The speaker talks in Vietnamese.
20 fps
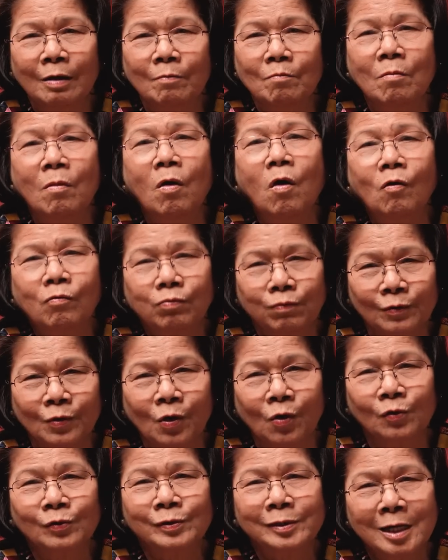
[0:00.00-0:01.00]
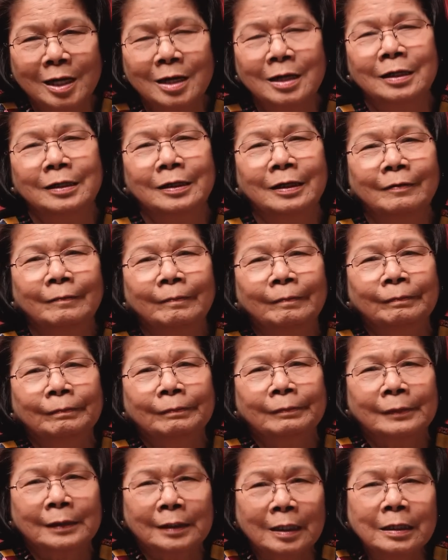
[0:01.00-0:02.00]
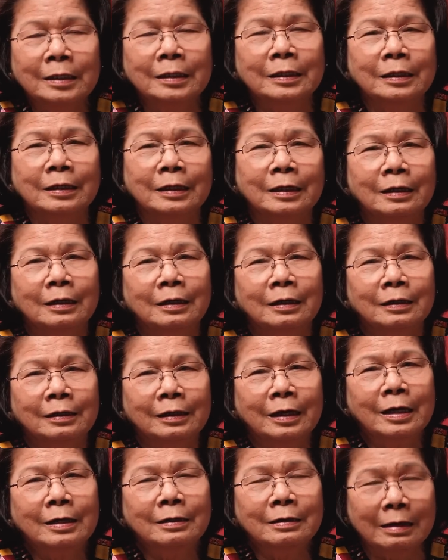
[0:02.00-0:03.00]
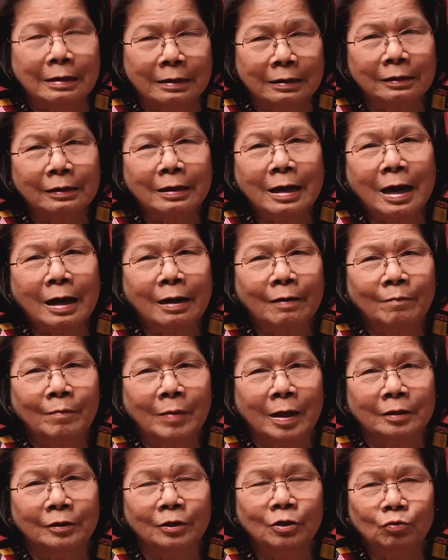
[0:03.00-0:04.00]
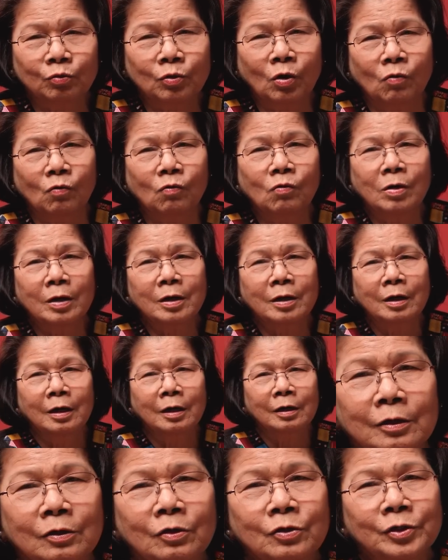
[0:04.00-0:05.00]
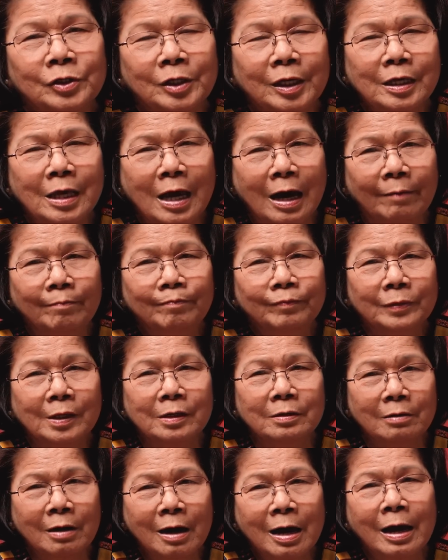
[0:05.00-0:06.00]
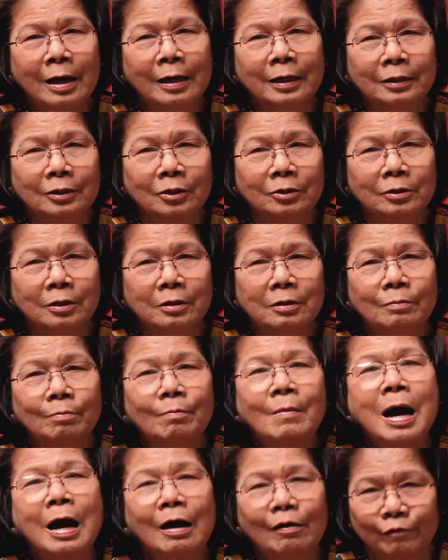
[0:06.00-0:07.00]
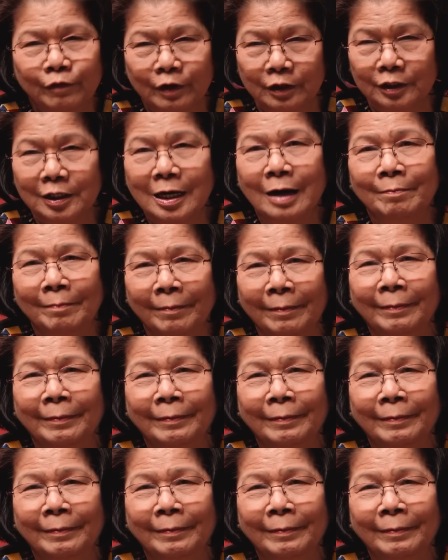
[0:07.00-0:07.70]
là 1 độ C thì cái điện năng mà tiêu thụ á, nó sẽ giảm từ 2 cho tới 3%.